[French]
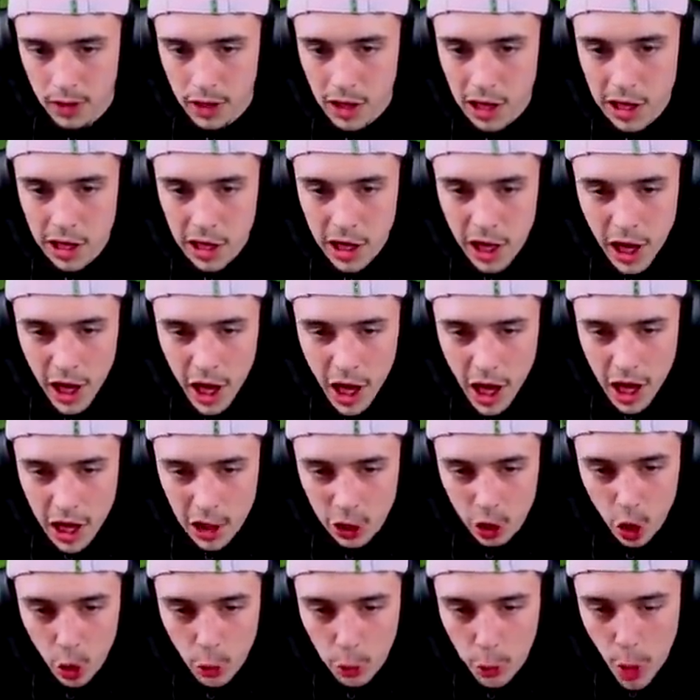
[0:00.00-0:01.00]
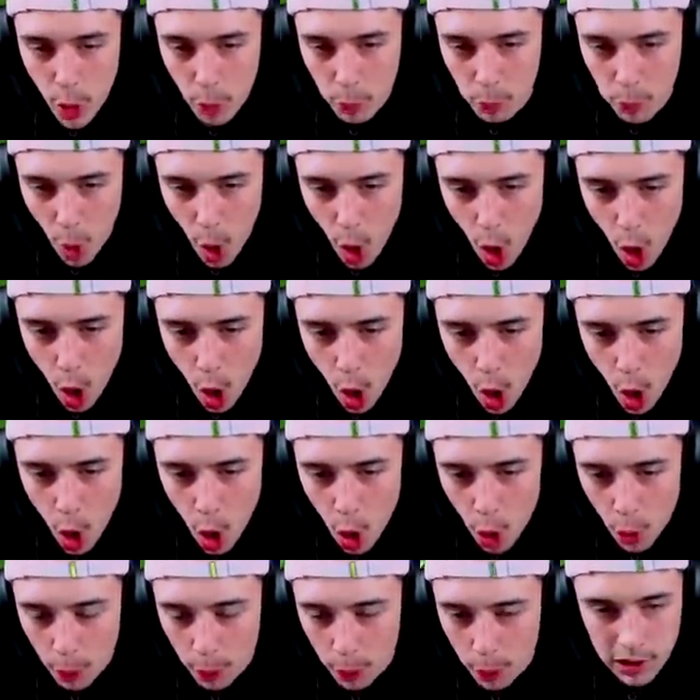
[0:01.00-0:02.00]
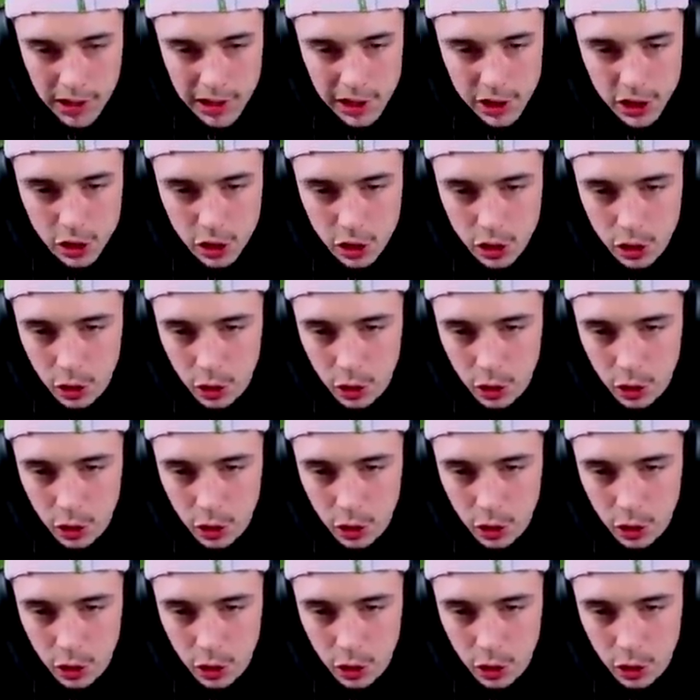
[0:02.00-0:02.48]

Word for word: Allez, double pompe Let's